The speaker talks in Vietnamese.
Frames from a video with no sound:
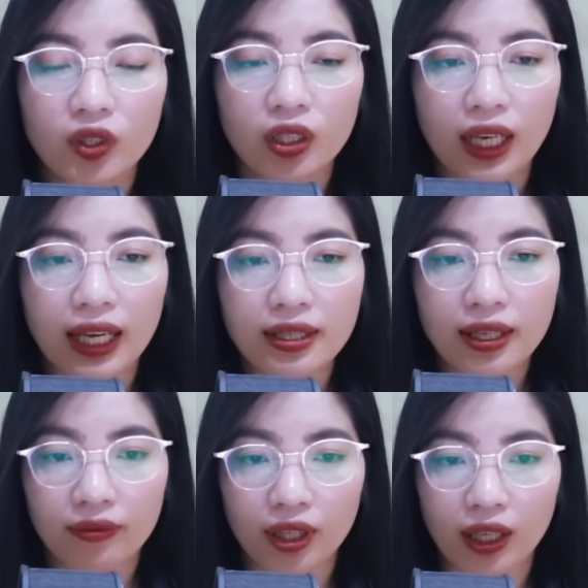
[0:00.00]
Như lái
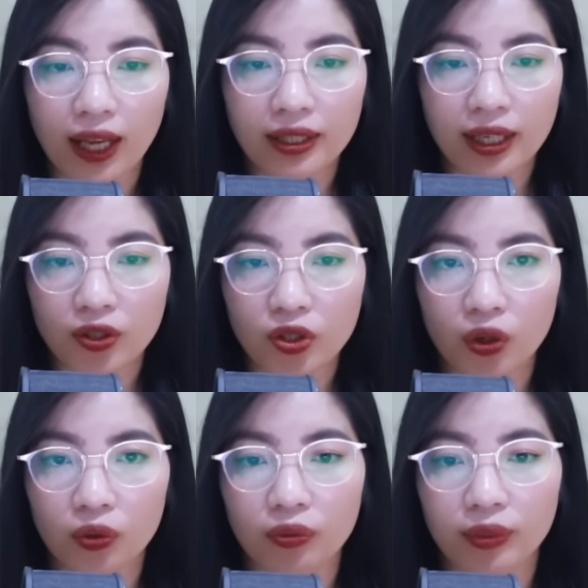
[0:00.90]
xe về lại nhà
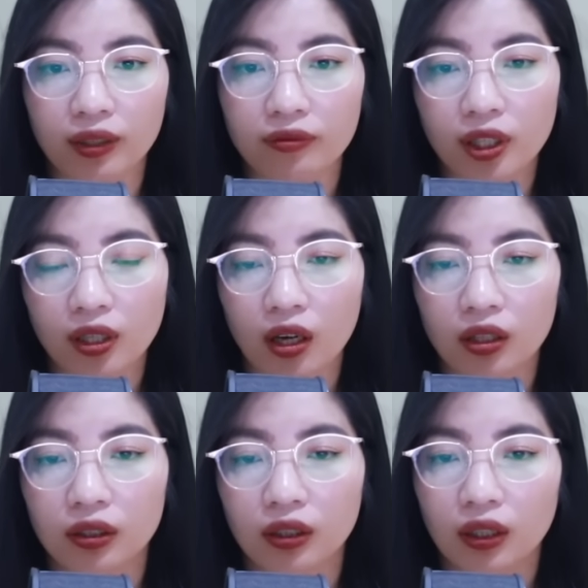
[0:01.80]
trọ của mình với
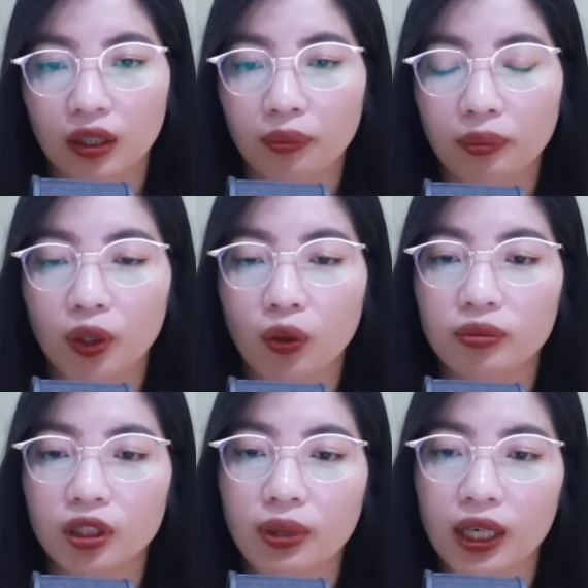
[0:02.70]
con. Mấy
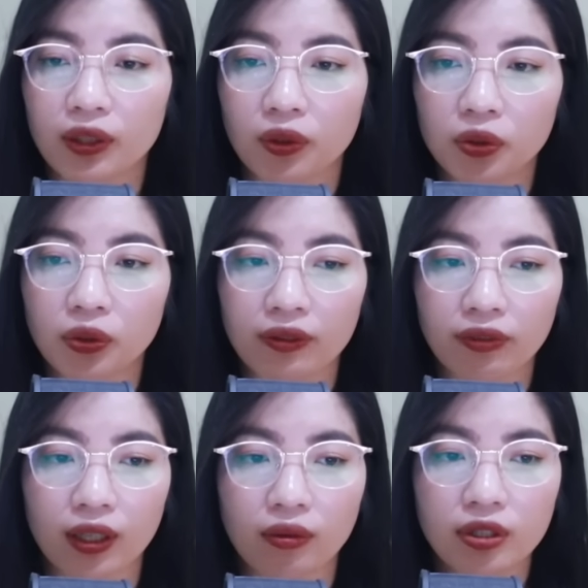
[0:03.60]
hôm thứ bảy cô toàn
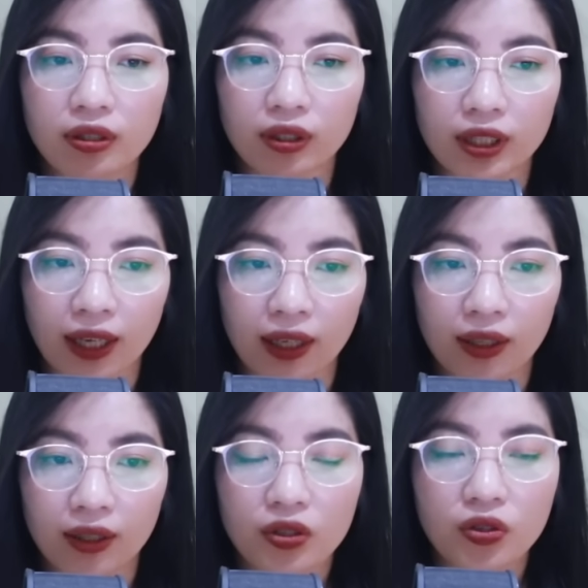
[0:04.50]
phải đóng cửa nhà
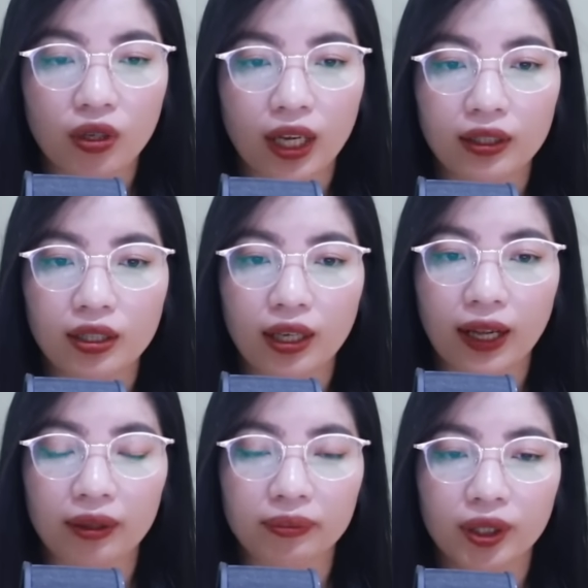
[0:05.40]
rồi lại đi
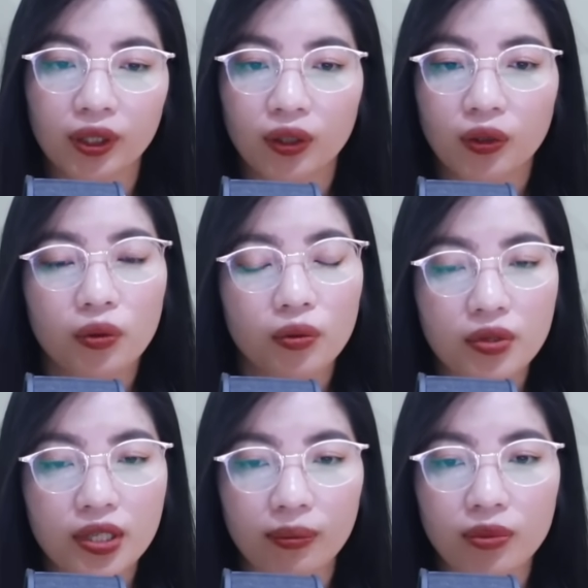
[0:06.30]
làm. Cô
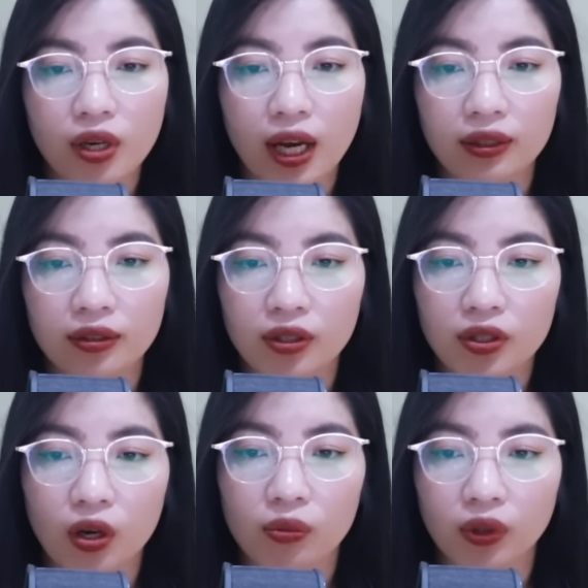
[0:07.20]
cũng sắm cho hai đứa
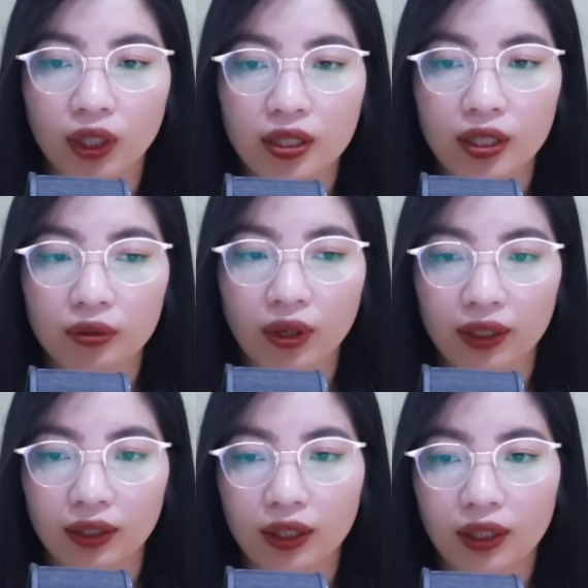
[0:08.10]
nhỏ một cái điện
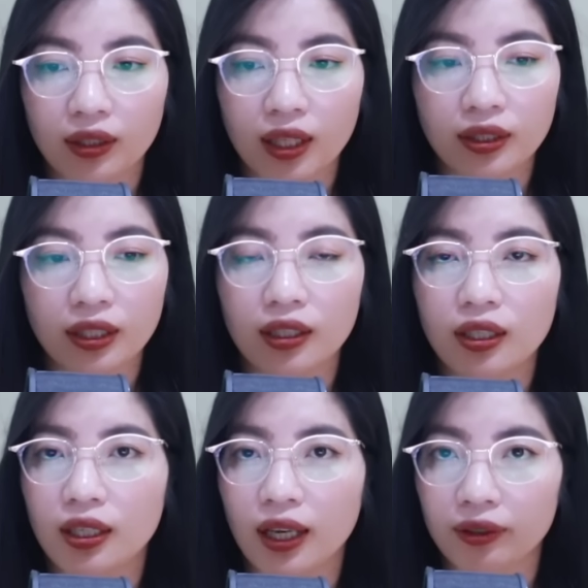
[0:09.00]
thoại để tiện
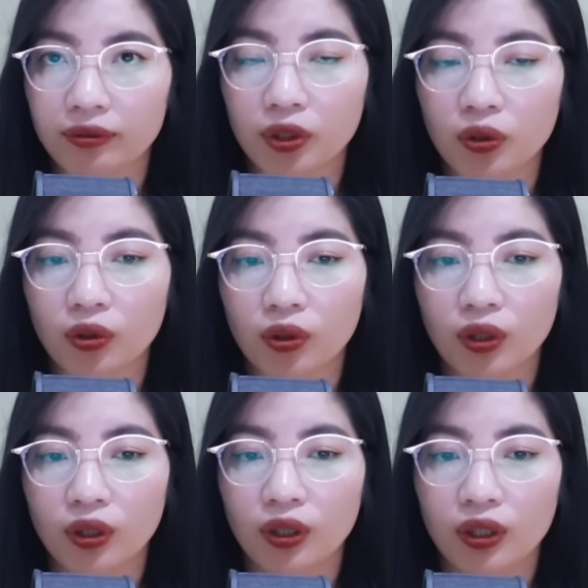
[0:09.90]
liên lạc với cô.
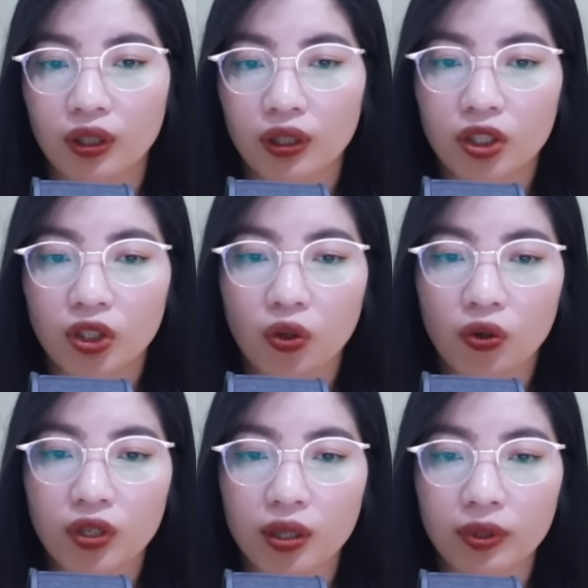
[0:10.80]
Nhưng
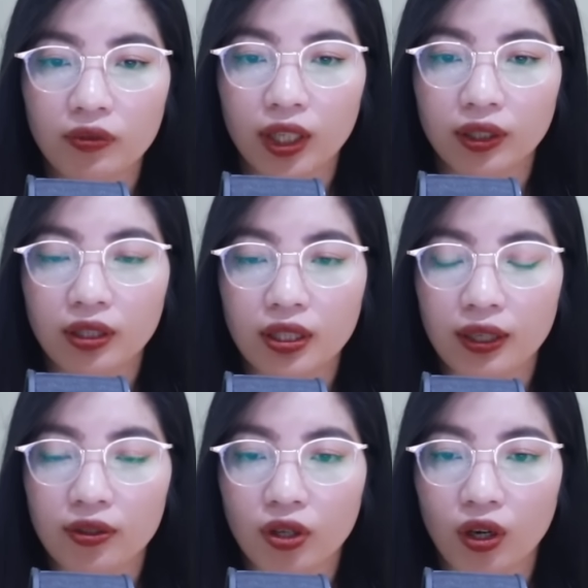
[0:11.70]
cô vừa mới về tới
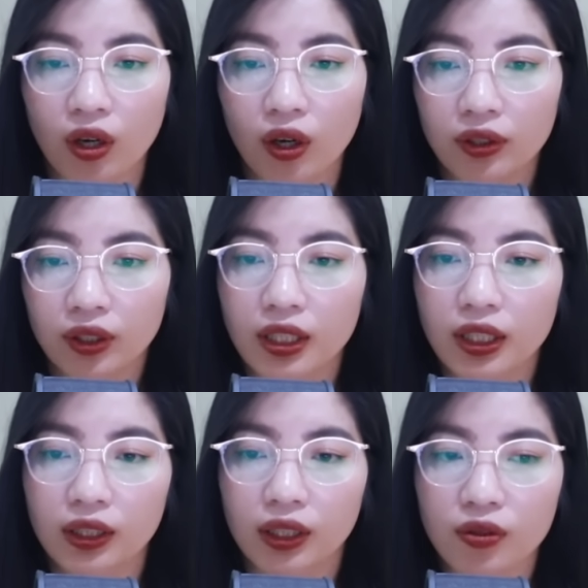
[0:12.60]
nhà trọ thì
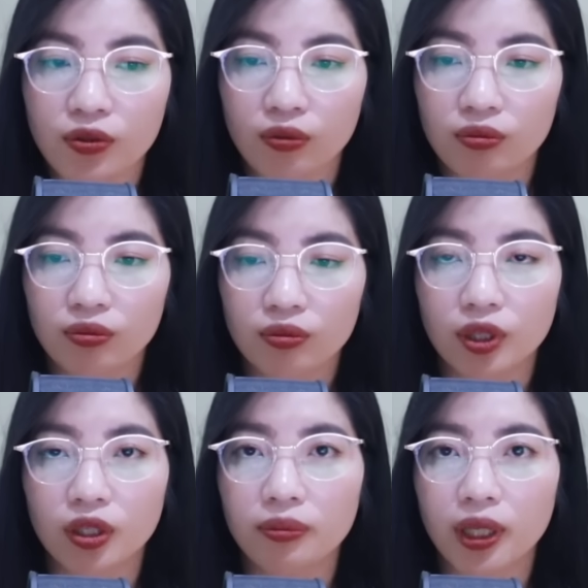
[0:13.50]
nhìn thấy Dũng
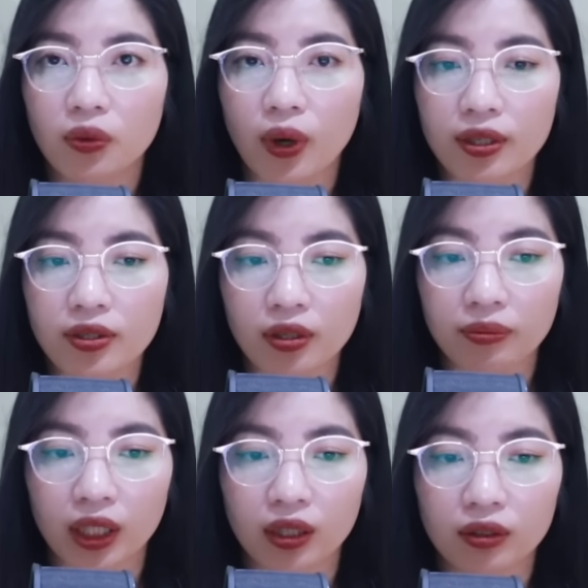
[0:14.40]
đứng bên ngoài chờ
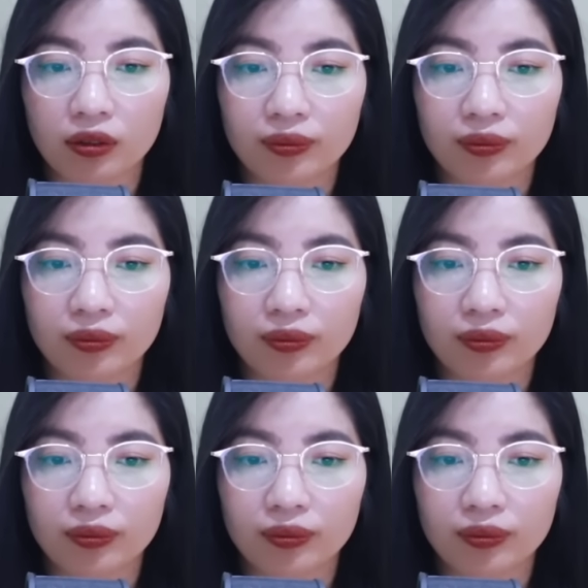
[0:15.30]
mình.